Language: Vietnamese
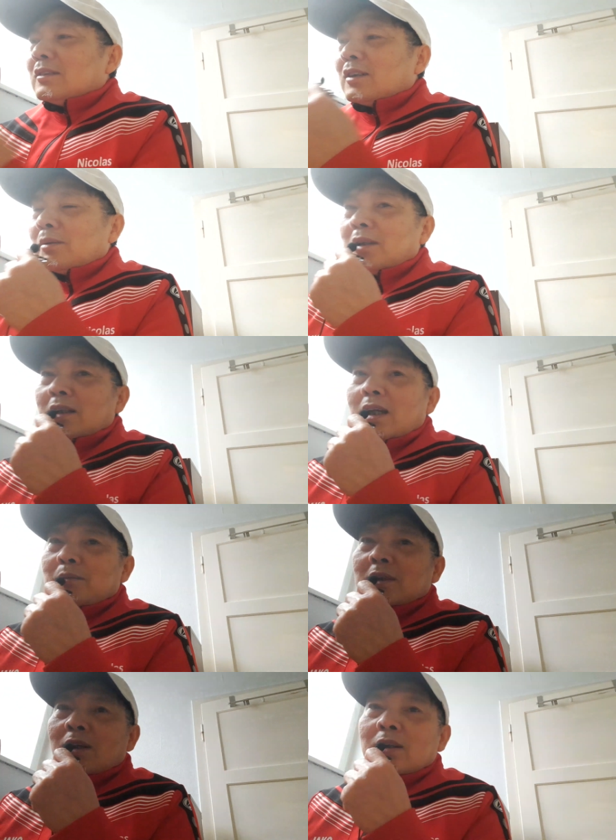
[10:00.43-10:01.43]
rồi bây giờ nghe
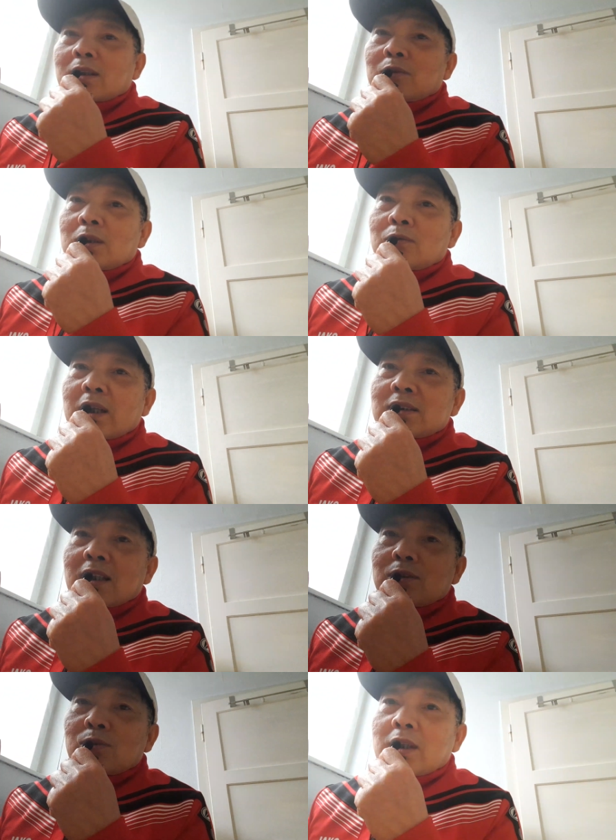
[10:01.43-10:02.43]
mình hỏi nè Bình quá
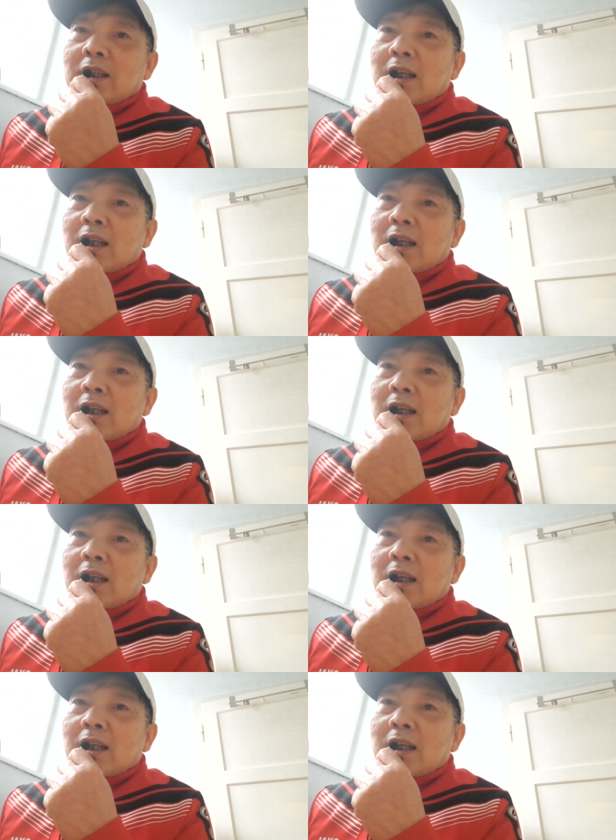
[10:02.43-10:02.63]
sách đuôi cái